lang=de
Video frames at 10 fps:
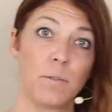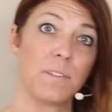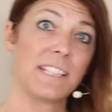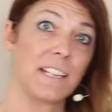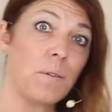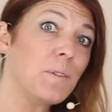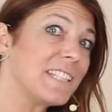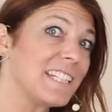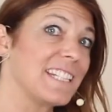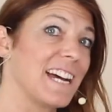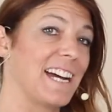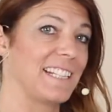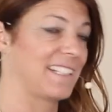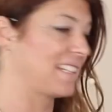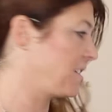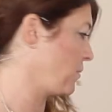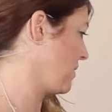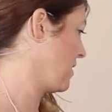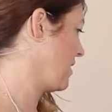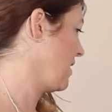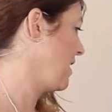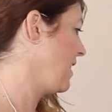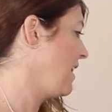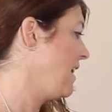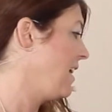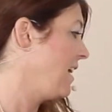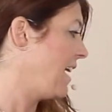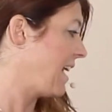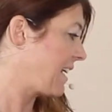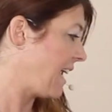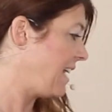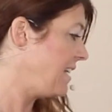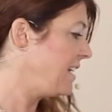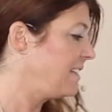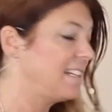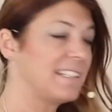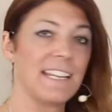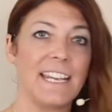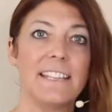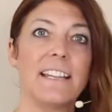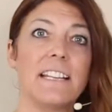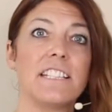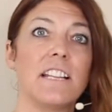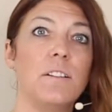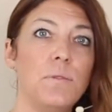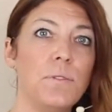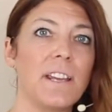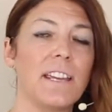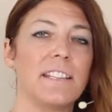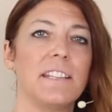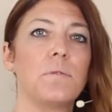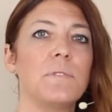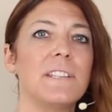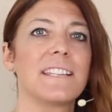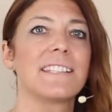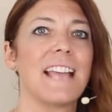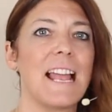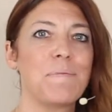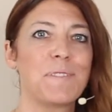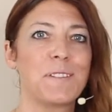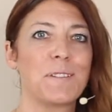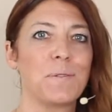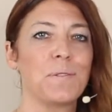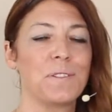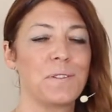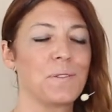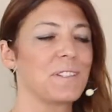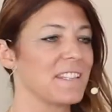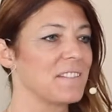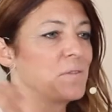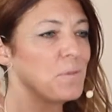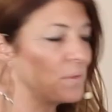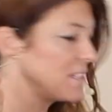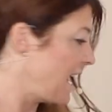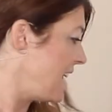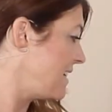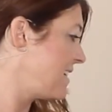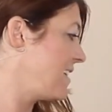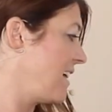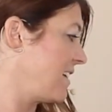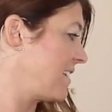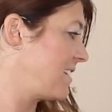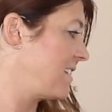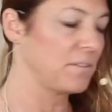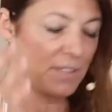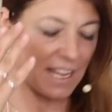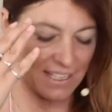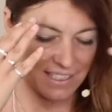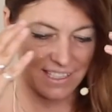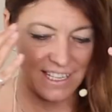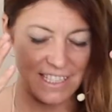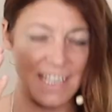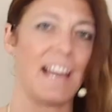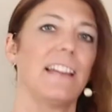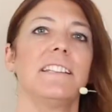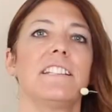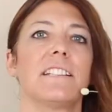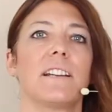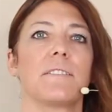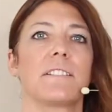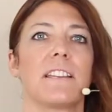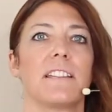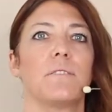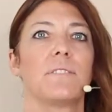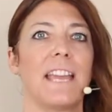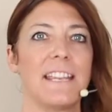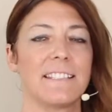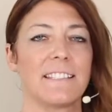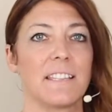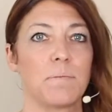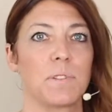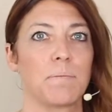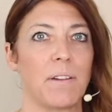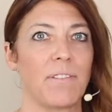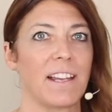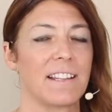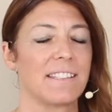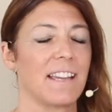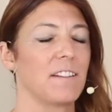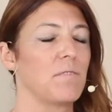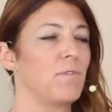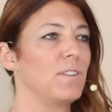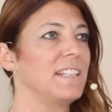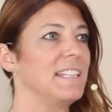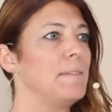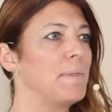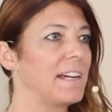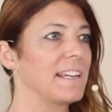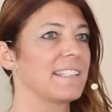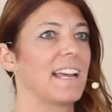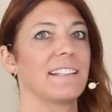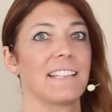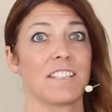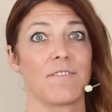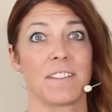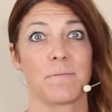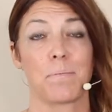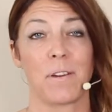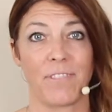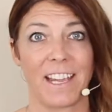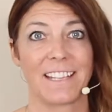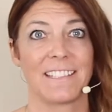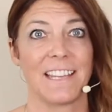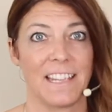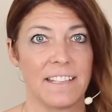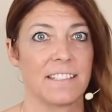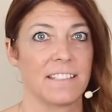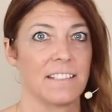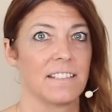unsere Unsicherheit dazu. Erkenne diese innerliche Lüge, die du dir selbst zutust. Also du denkst das. Du denkst, ich kann nicht rausgehen. Du denkst, es muss perfekt sein, obwohl dir niemand gesagt hat, was perfekt ist.